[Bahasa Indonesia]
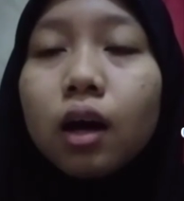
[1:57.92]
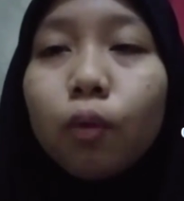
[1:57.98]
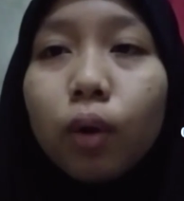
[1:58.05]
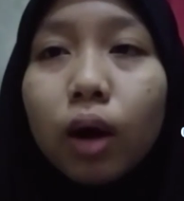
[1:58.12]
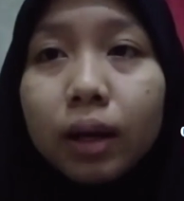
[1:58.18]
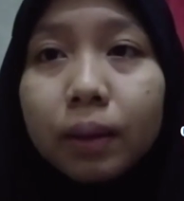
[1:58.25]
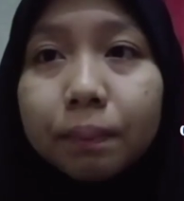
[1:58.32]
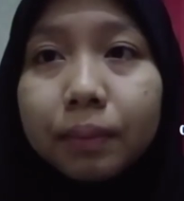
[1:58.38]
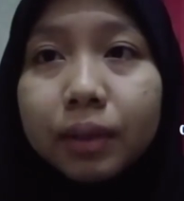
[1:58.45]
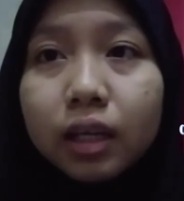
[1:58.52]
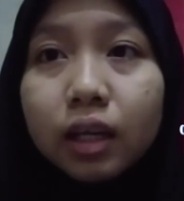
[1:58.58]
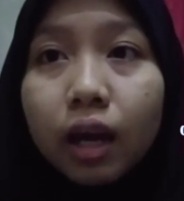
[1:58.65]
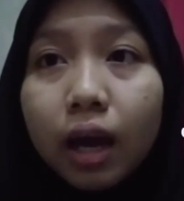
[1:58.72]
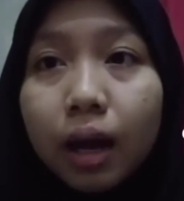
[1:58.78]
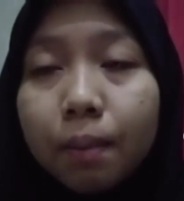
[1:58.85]
1
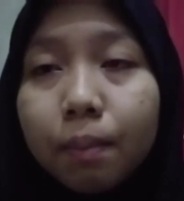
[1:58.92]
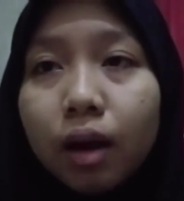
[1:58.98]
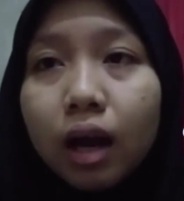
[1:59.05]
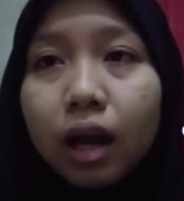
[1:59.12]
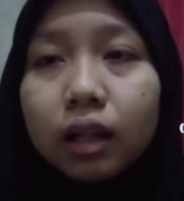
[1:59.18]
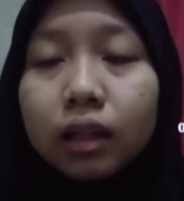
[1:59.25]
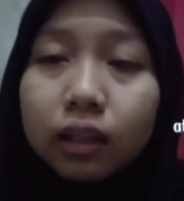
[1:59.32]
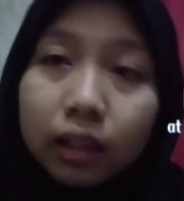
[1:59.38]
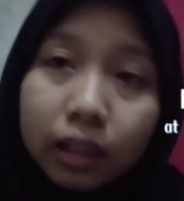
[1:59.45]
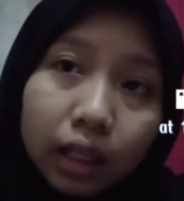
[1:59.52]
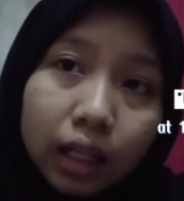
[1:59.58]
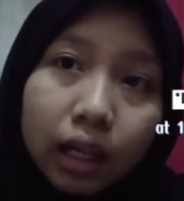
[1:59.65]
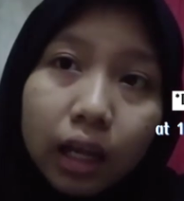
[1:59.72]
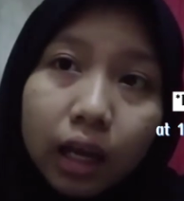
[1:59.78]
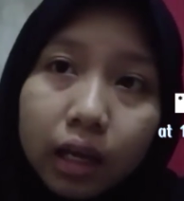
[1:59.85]
p.m.
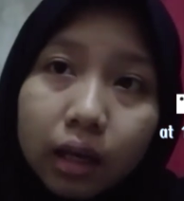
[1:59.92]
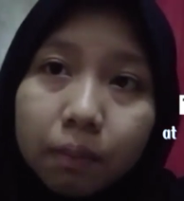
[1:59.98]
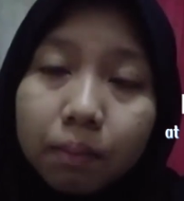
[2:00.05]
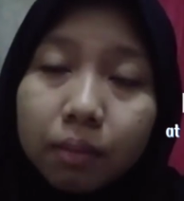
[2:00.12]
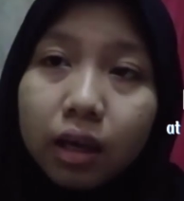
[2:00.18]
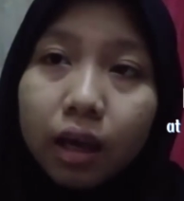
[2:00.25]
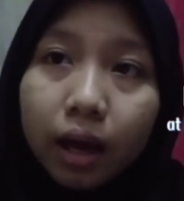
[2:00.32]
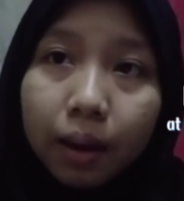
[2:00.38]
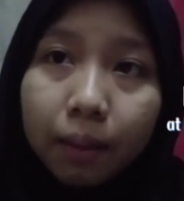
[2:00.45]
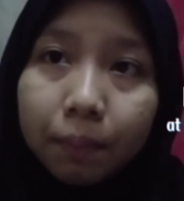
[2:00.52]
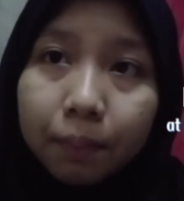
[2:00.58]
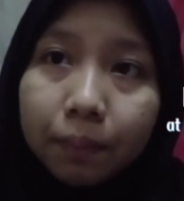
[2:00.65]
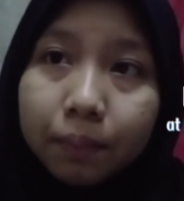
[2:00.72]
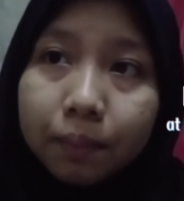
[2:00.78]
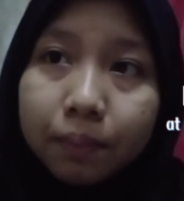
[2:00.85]
until 8 p.m.